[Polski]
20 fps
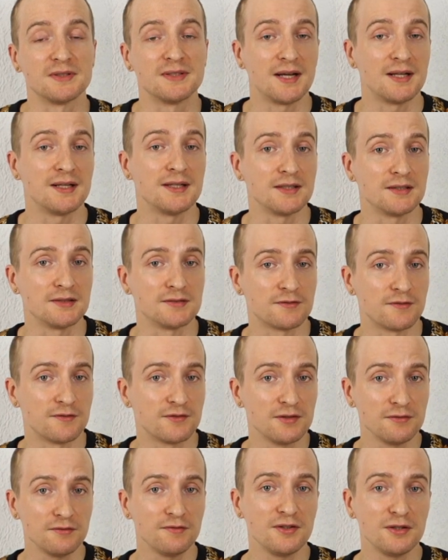dalej w
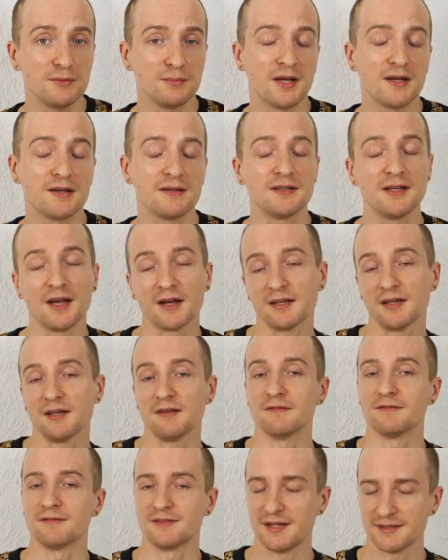tym filmie, jak
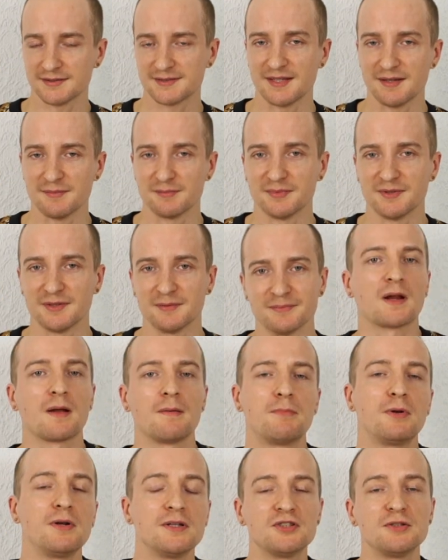i w następnym.
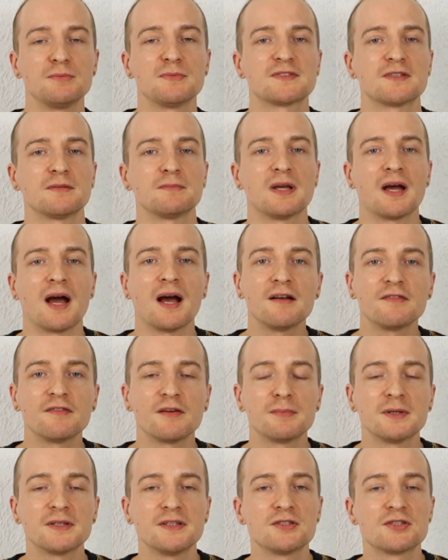Polecimy sobie
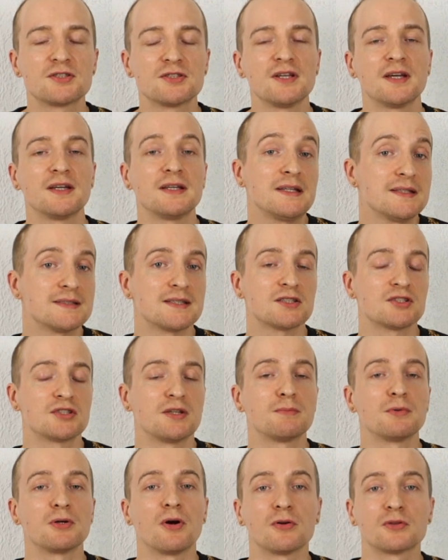alfabetycznie i
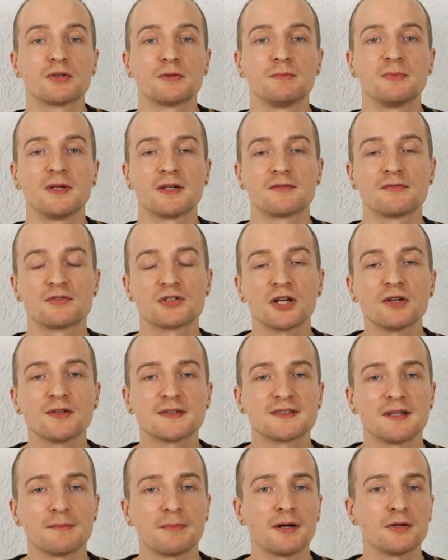zaczniemy od pierwszego
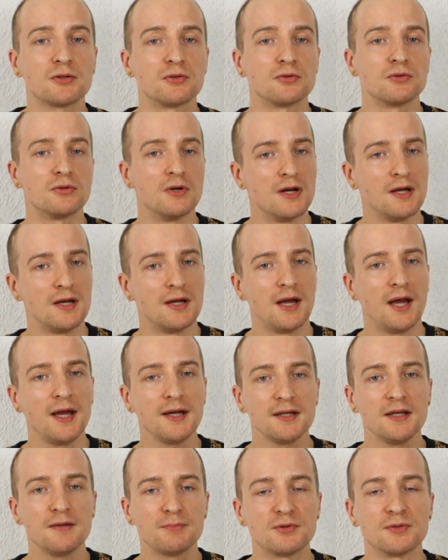zapachu
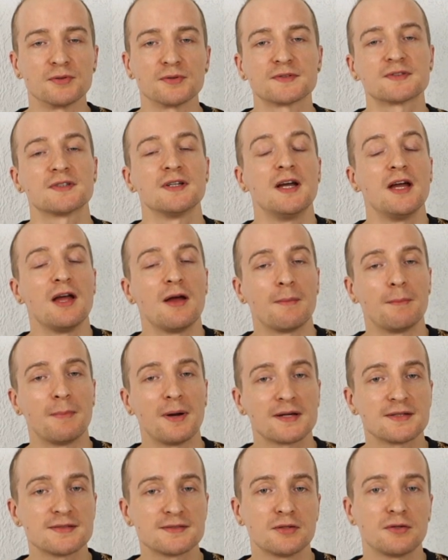Egiptus.
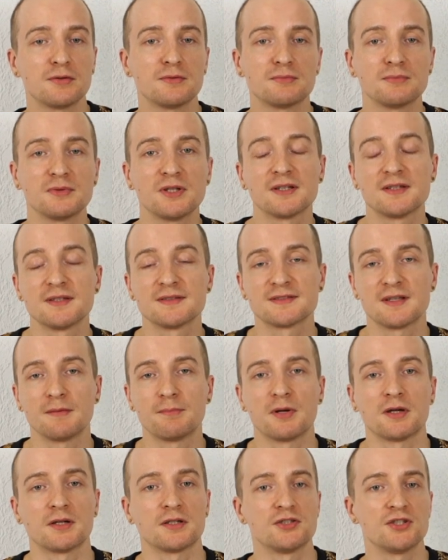Bardzo mnie ten
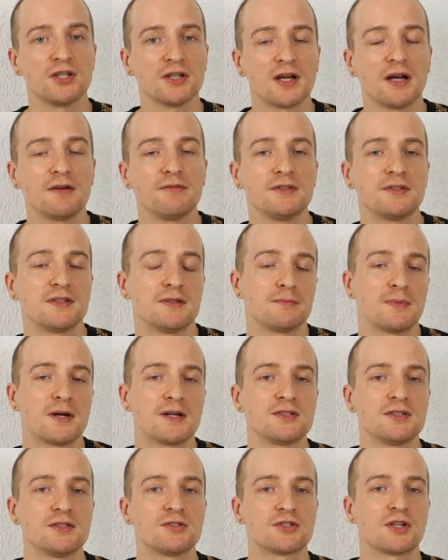zapach ciekawi, tym
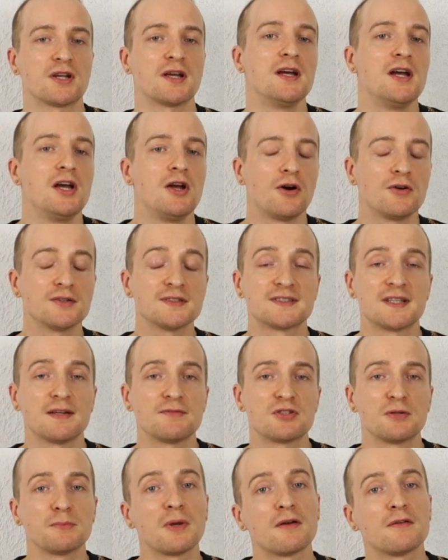bardziej, że od
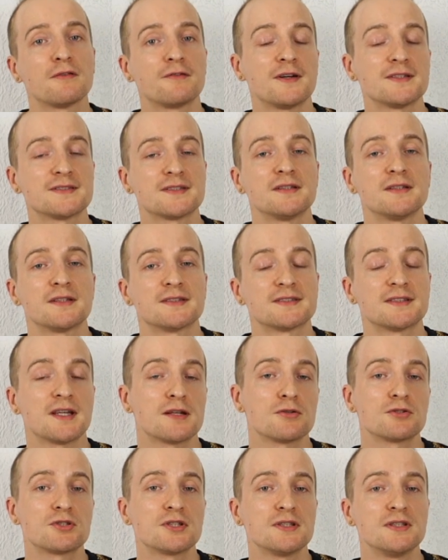zawsze miałem fazę na
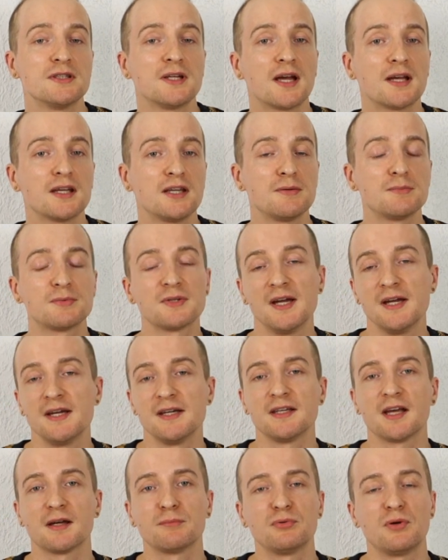starożytny Egipt.
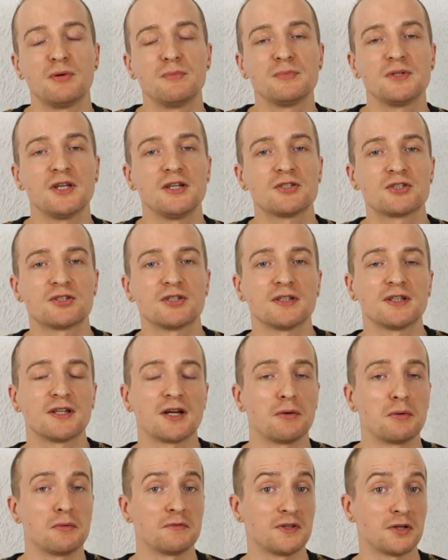Jak byłem mniejszy,
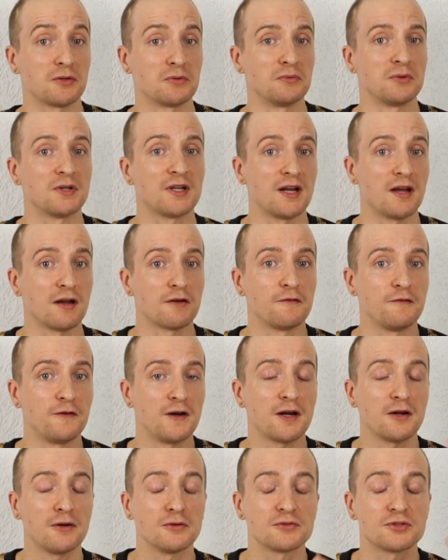grałem w taką grę jak
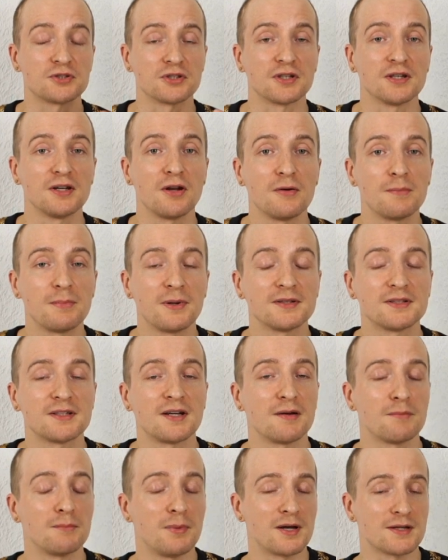Faraon czy
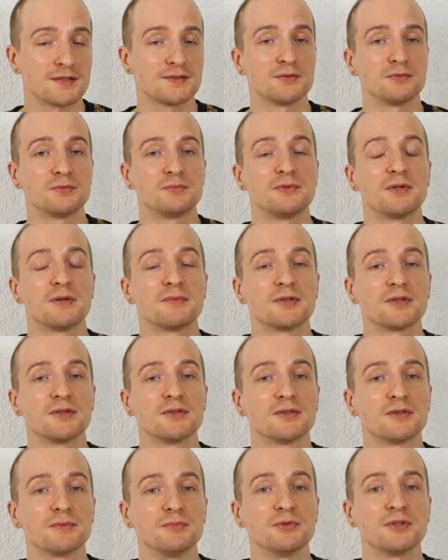Kleopatra, bardzo lubiłem
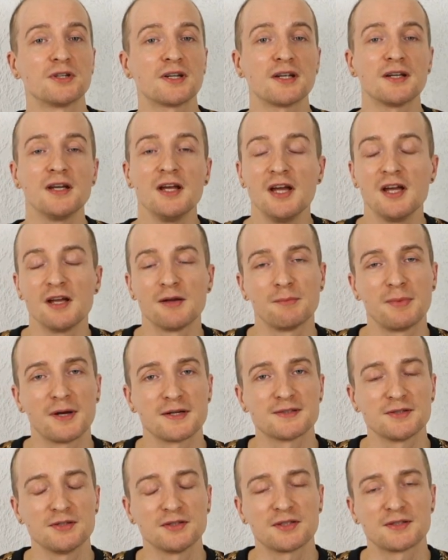tego typu gry.
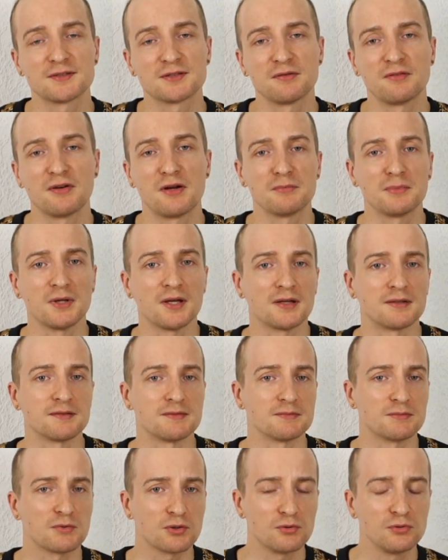Bardzo interesowała mnie
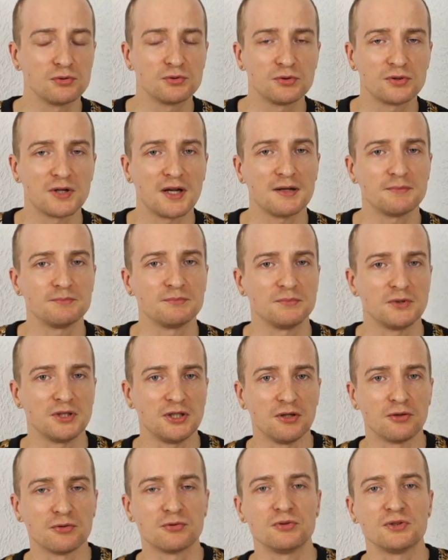kultura
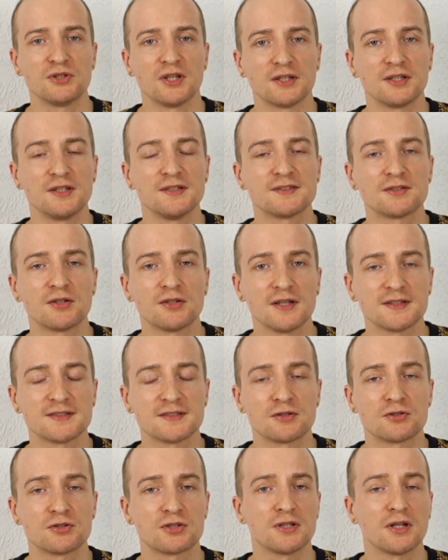i ogólnie historia
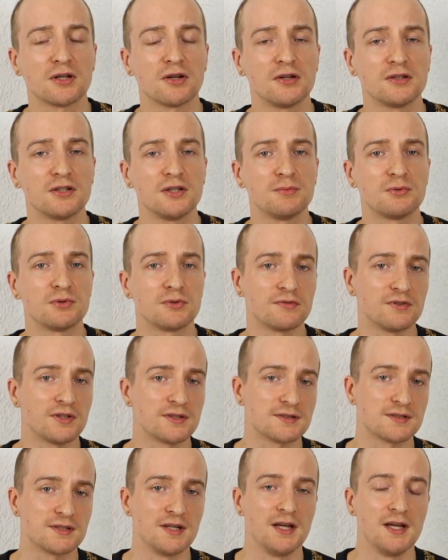starożytnego Egiptu,
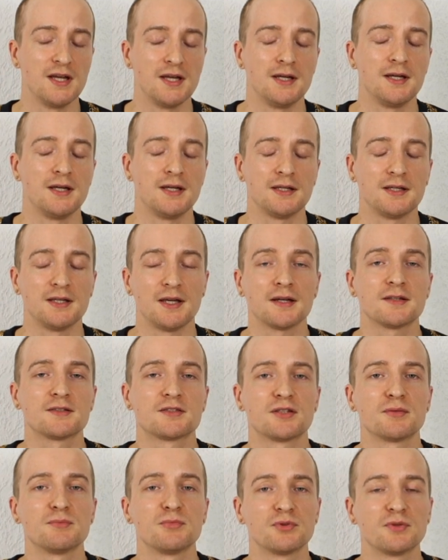więc
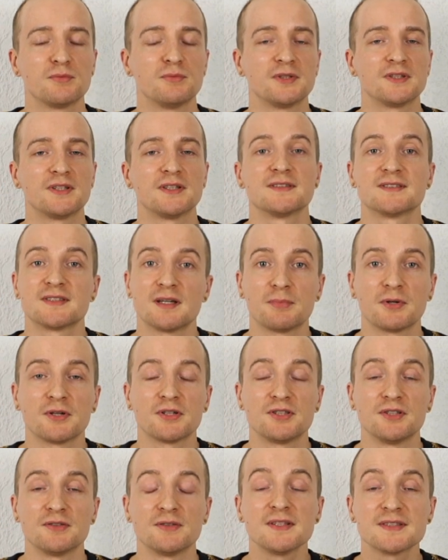jakże mógłby ten
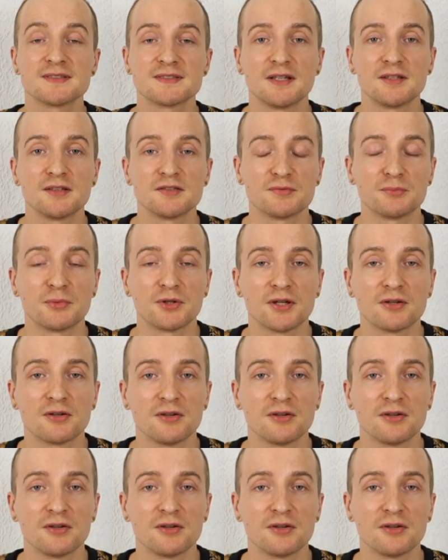zapach się nie znaleźć w mojej